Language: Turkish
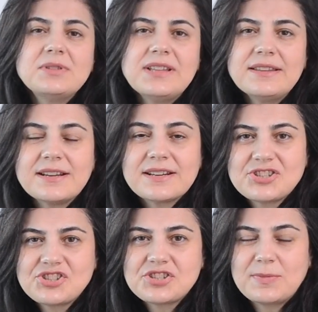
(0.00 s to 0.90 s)
Yapılan
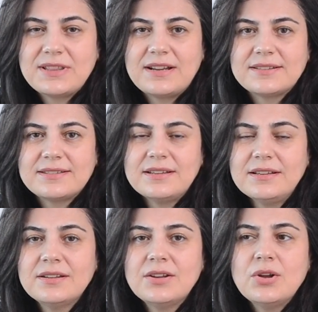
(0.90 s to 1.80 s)

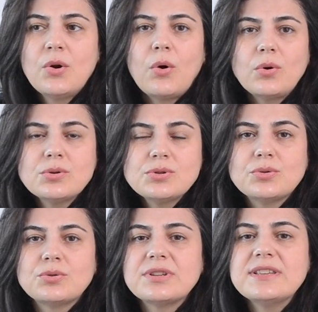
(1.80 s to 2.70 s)
araştırmalarda
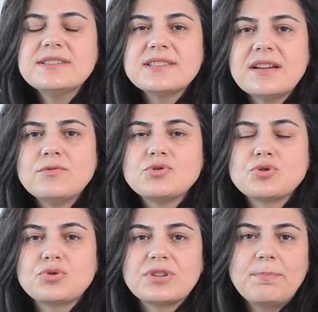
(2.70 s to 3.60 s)
Ozonun insan
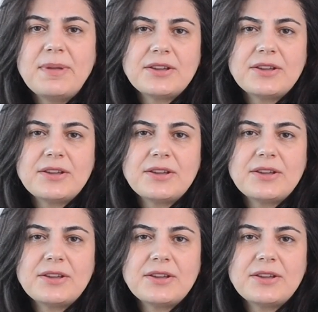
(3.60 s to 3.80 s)
vücudunda